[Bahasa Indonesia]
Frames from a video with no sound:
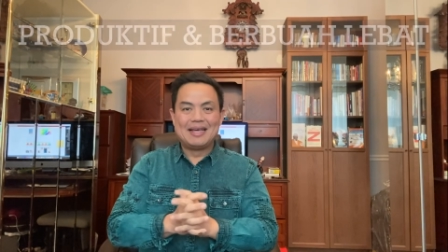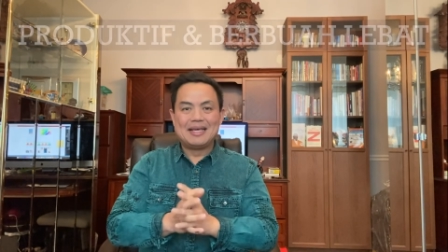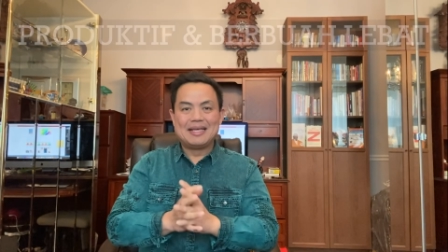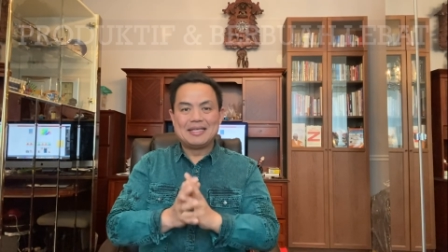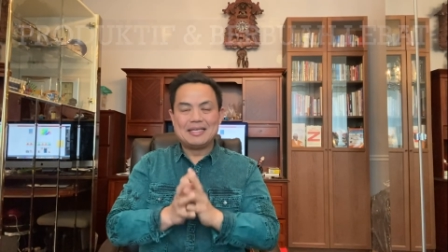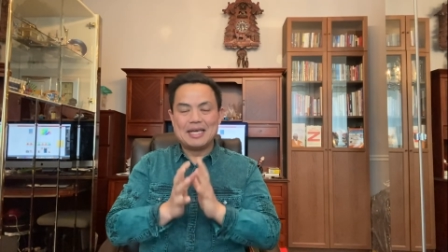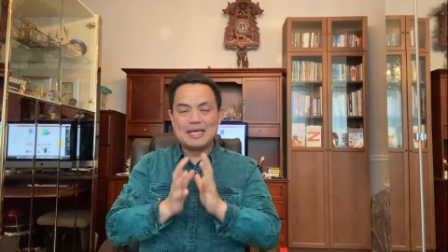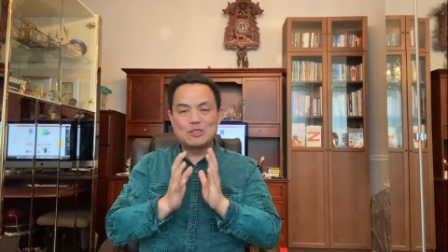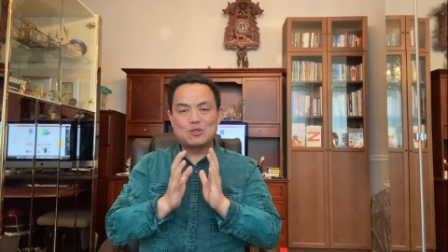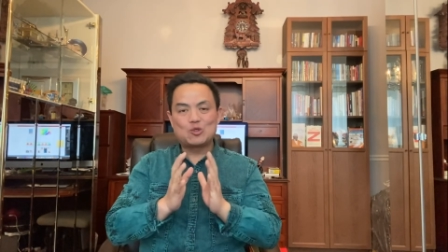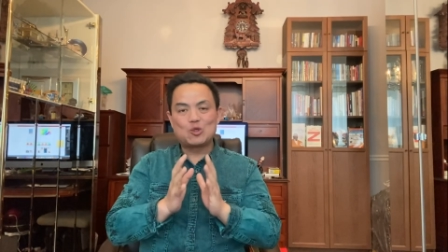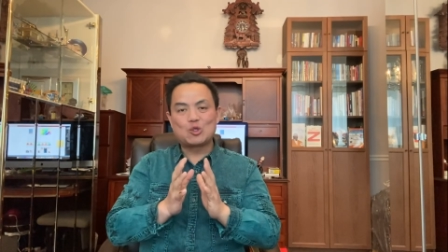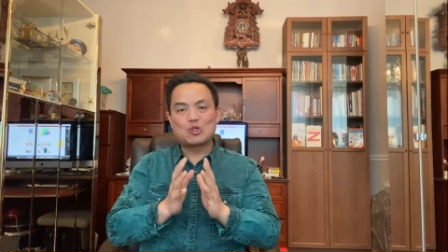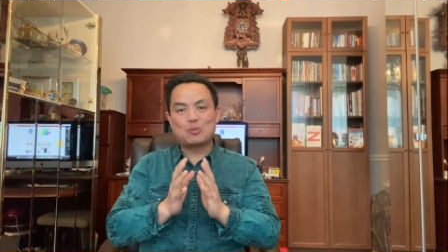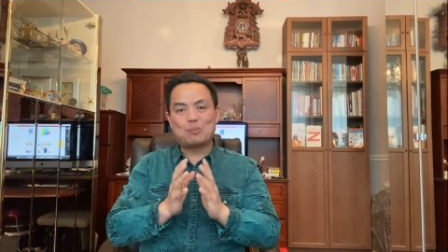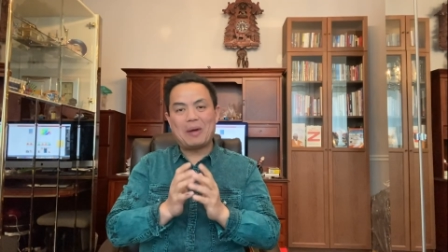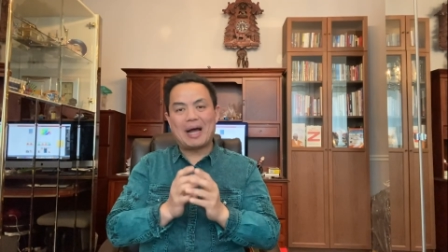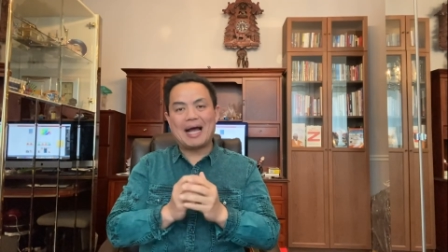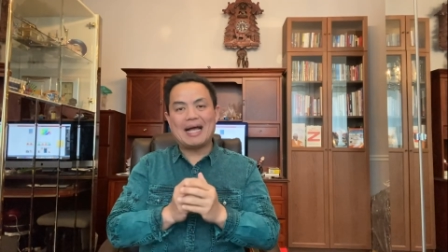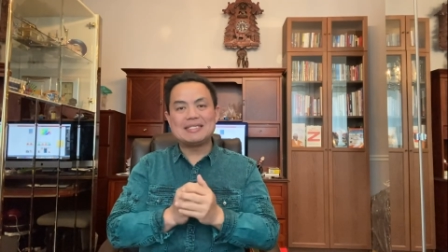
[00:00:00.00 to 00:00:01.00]

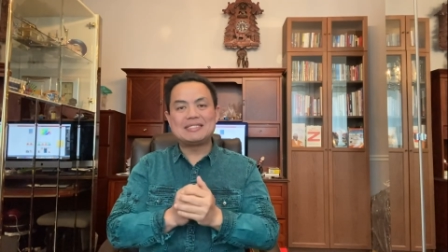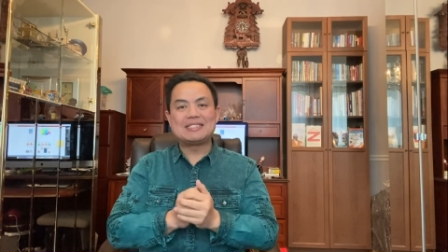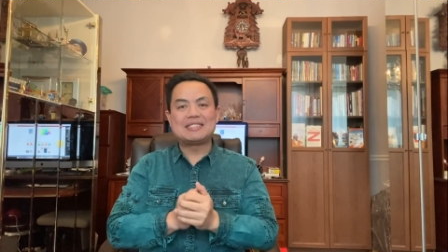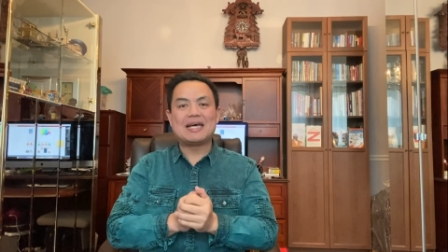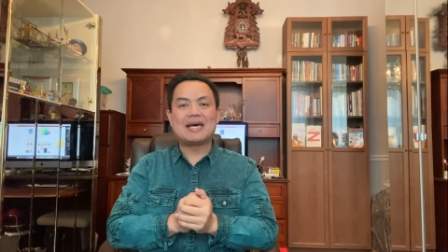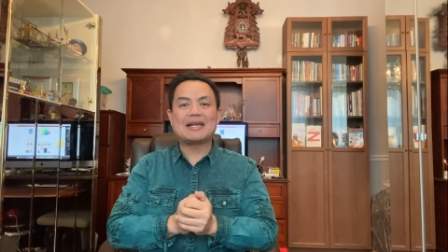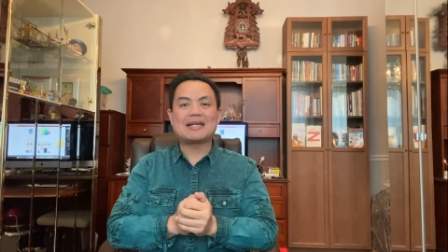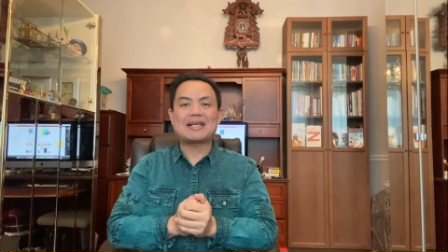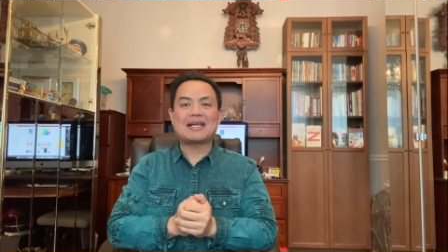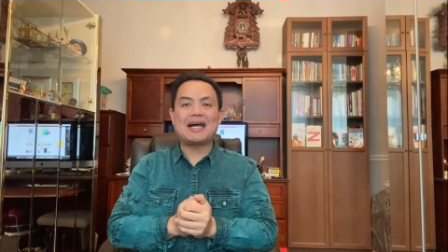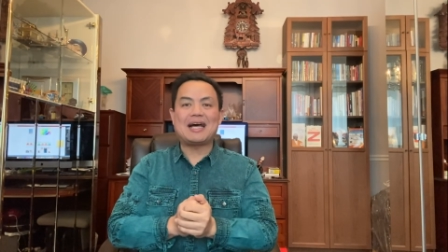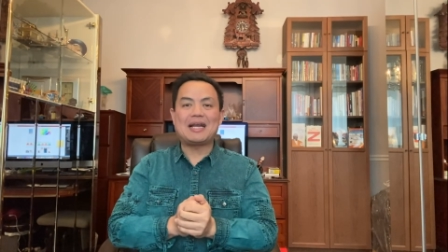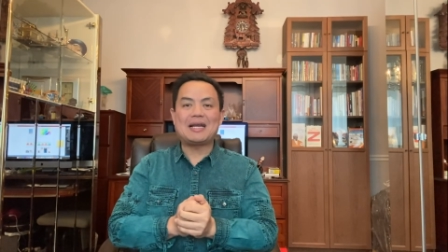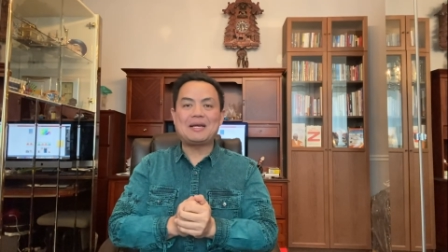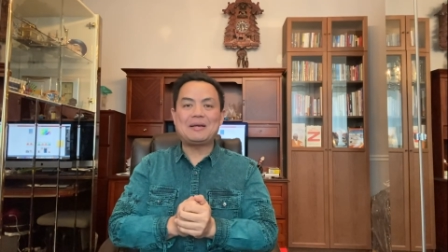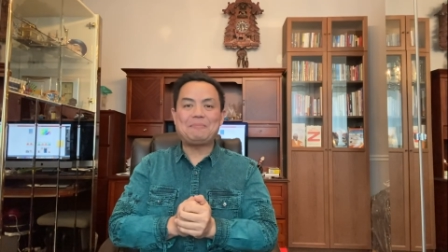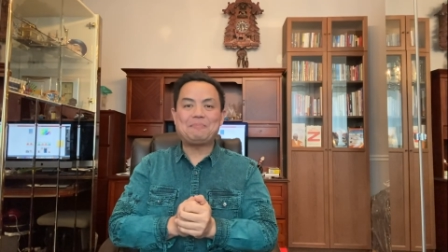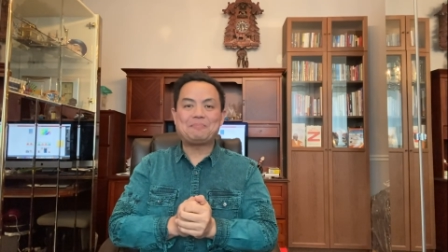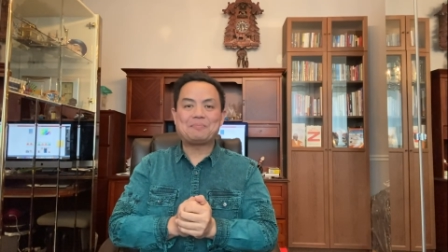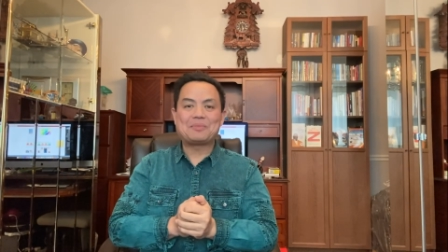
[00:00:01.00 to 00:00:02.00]
Yesus
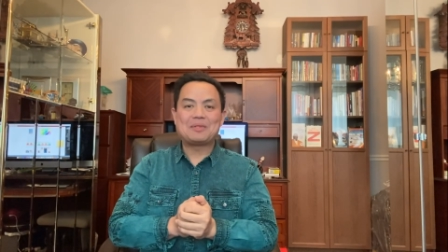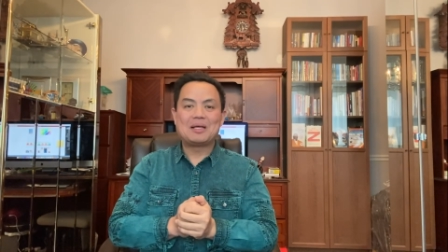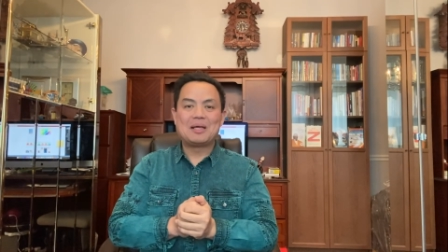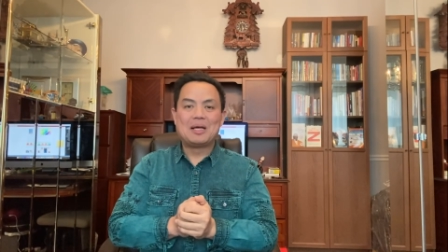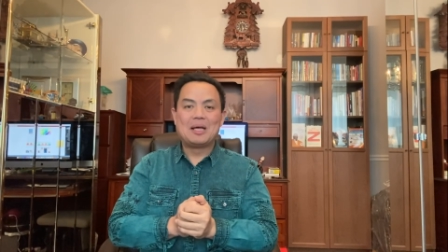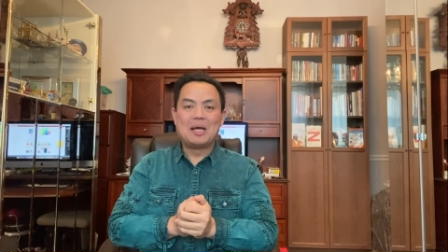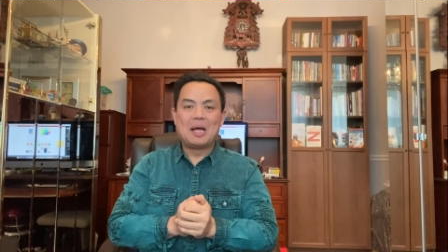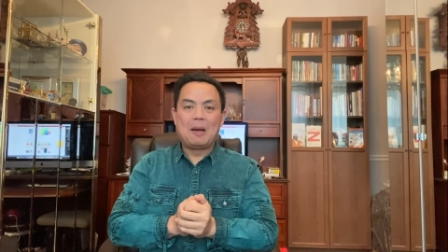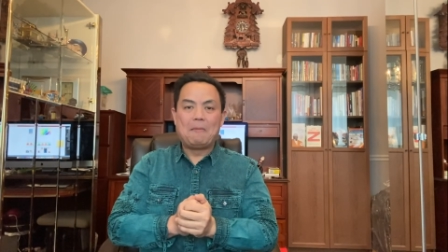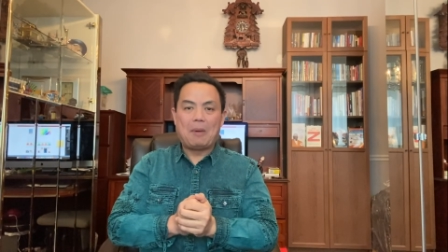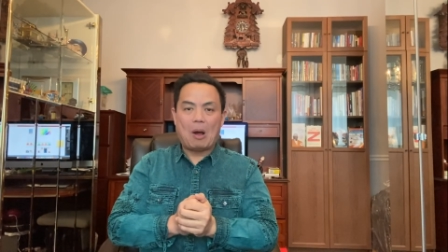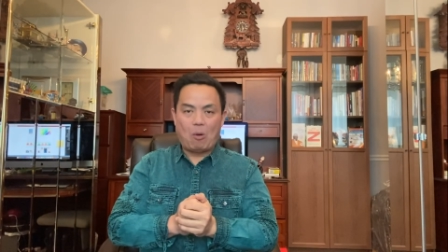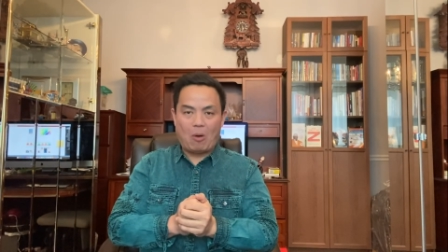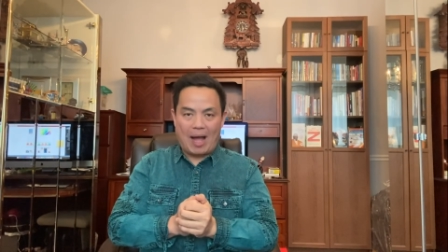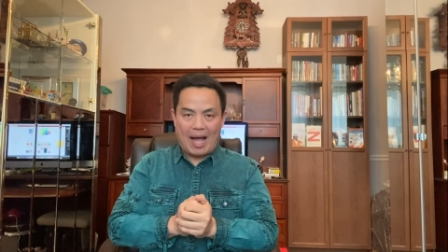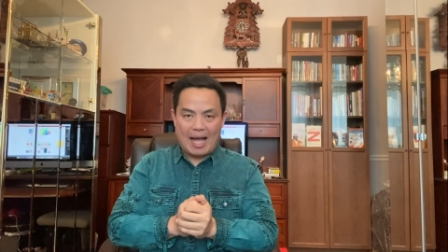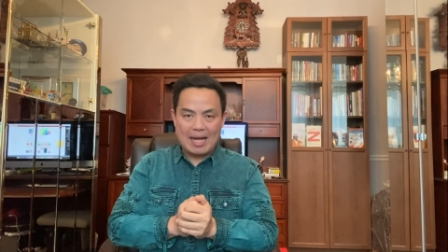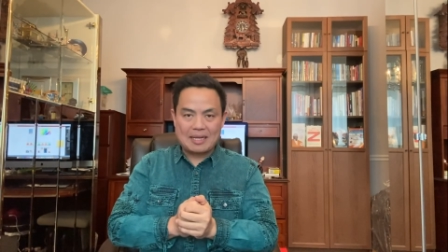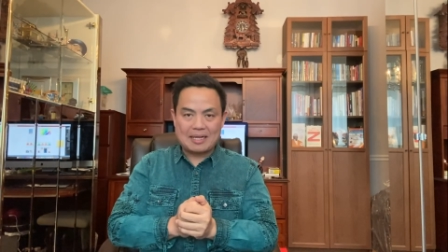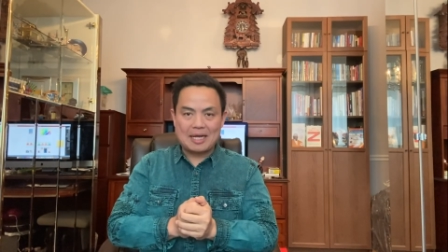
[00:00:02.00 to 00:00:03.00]
mengajarkan
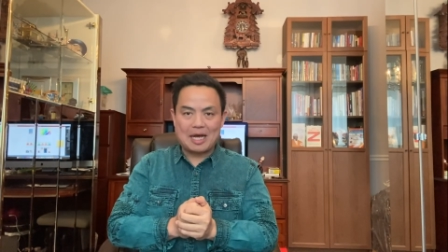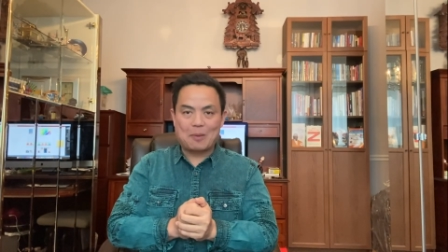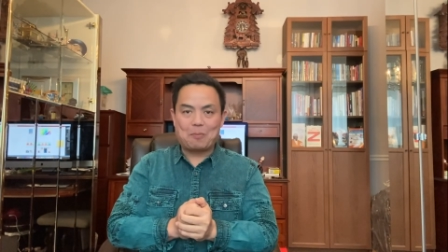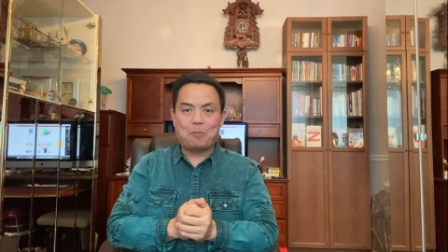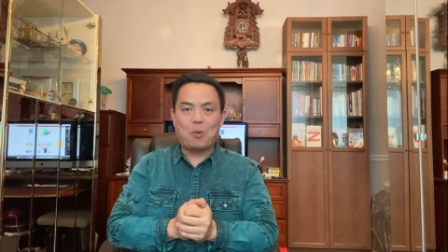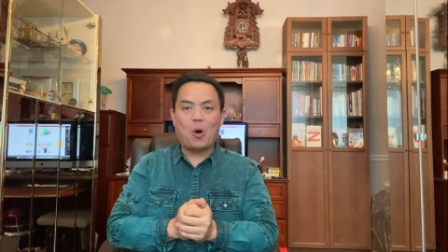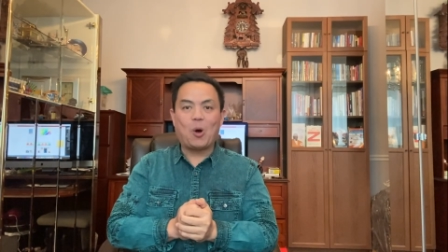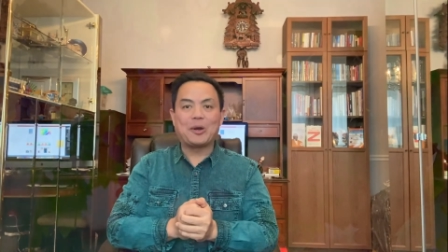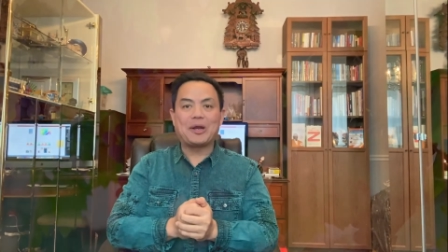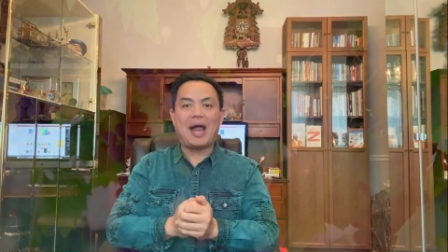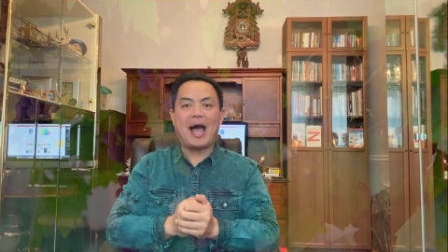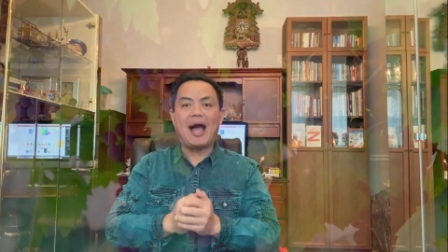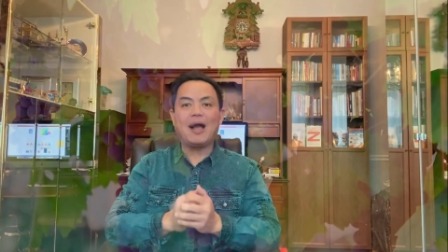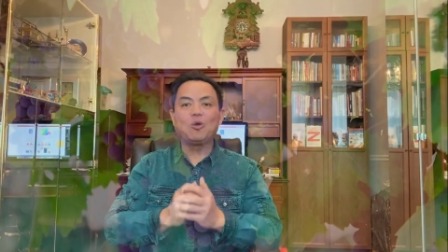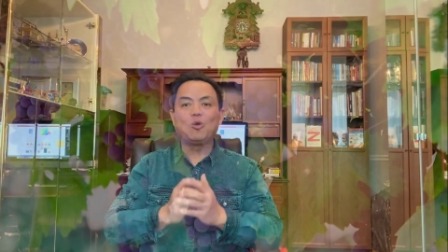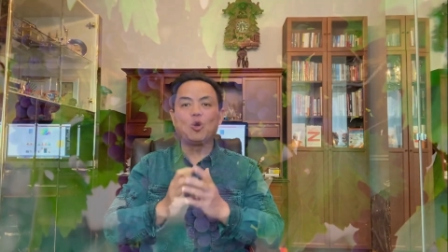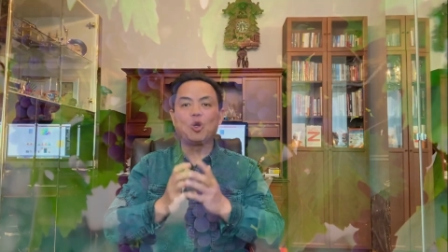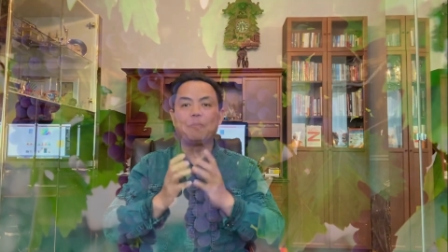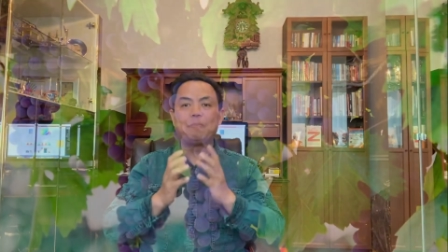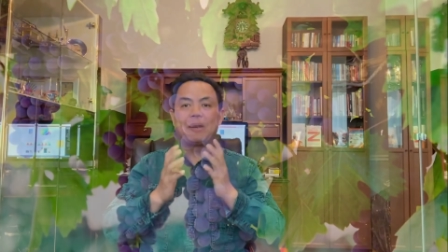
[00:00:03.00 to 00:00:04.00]
bahwa agar pohon
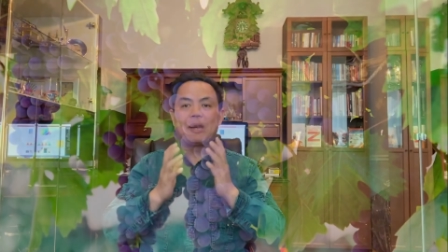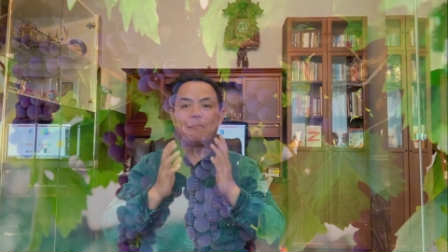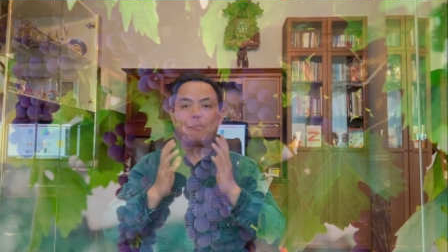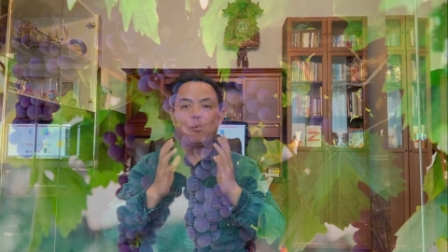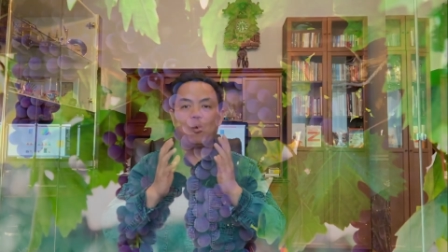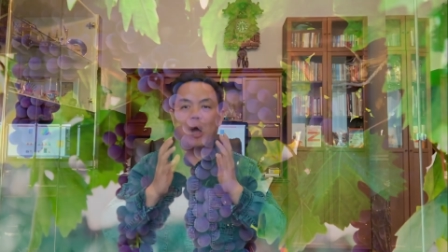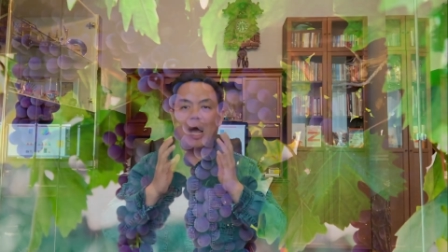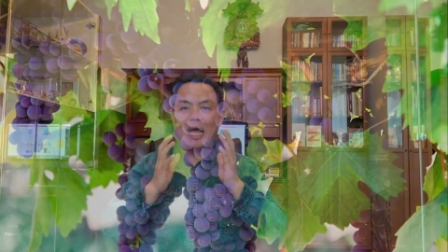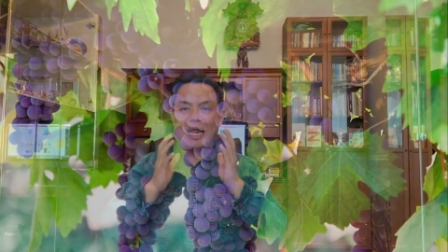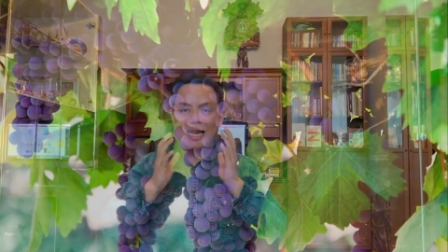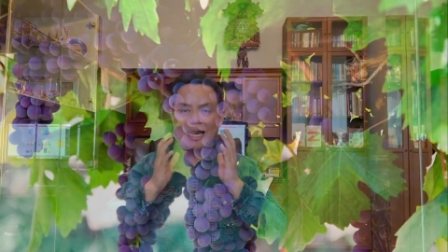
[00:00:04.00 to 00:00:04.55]
anggur berbuah